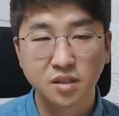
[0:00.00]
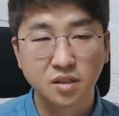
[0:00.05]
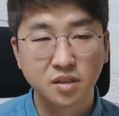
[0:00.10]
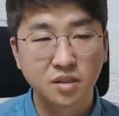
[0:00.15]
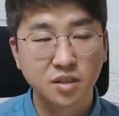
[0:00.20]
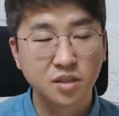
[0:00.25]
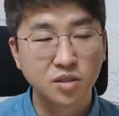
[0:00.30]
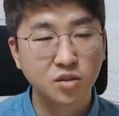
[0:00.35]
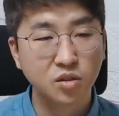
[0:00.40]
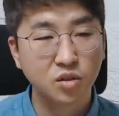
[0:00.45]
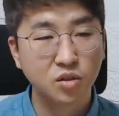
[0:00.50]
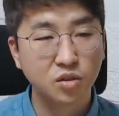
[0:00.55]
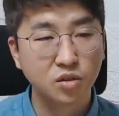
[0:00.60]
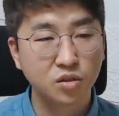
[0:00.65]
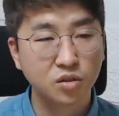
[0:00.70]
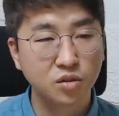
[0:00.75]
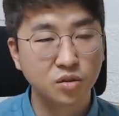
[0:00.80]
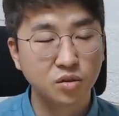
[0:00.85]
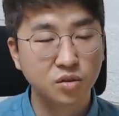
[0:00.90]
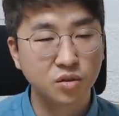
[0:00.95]

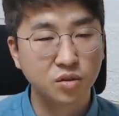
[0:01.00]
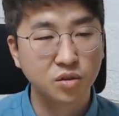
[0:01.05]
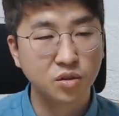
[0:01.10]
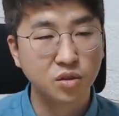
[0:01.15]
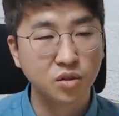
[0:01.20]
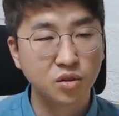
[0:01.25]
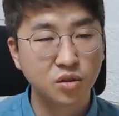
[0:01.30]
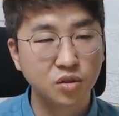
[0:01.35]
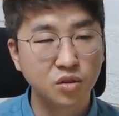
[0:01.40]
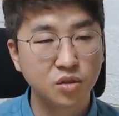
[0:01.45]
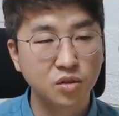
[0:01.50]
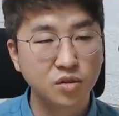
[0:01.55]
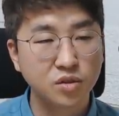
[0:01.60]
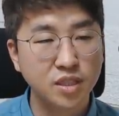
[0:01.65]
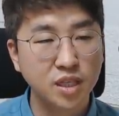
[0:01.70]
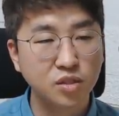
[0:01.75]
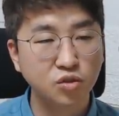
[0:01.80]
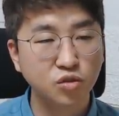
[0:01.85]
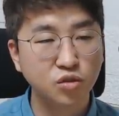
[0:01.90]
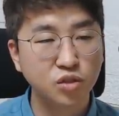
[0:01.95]
그래서 그런
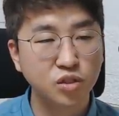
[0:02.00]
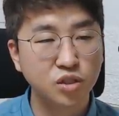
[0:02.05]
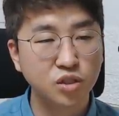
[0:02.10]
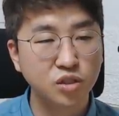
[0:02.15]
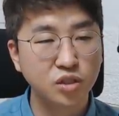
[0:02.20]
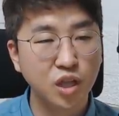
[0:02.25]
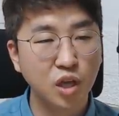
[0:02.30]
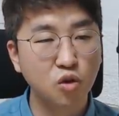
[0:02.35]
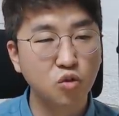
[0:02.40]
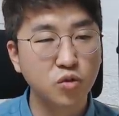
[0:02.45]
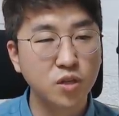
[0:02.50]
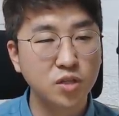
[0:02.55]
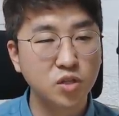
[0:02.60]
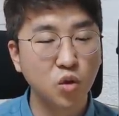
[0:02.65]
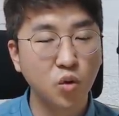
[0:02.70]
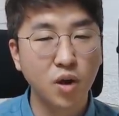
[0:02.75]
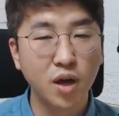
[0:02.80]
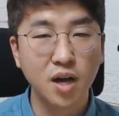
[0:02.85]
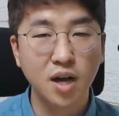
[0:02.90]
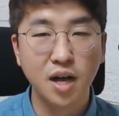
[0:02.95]
사주들은
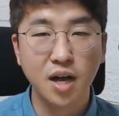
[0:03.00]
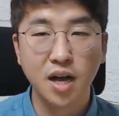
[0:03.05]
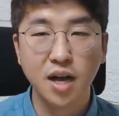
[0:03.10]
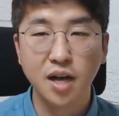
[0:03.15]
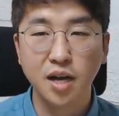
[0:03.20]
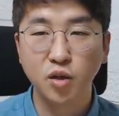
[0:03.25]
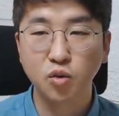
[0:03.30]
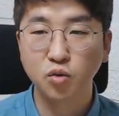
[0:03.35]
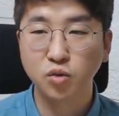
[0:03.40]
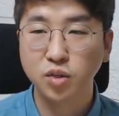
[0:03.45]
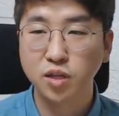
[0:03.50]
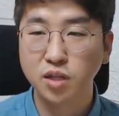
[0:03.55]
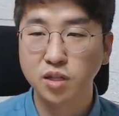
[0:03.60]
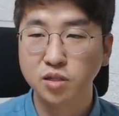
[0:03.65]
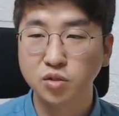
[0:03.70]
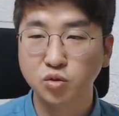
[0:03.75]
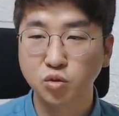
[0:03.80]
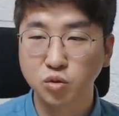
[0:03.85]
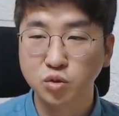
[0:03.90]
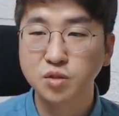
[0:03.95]
대운에서 화가 강하게 올
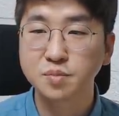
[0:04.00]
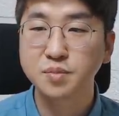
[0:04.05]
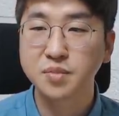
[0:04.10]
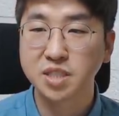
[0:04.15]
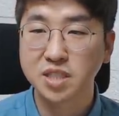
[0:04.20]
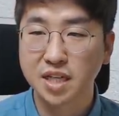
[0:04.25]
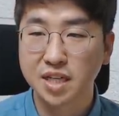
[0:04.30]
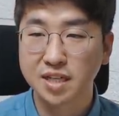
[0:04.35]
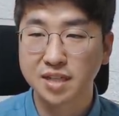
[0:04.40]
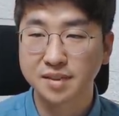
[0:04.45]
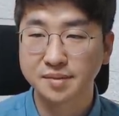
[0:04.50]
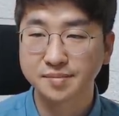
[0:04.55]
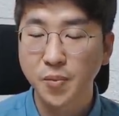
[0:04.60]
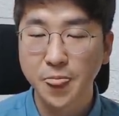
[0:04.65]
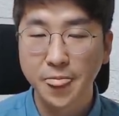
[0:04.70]
때는 좋습니다.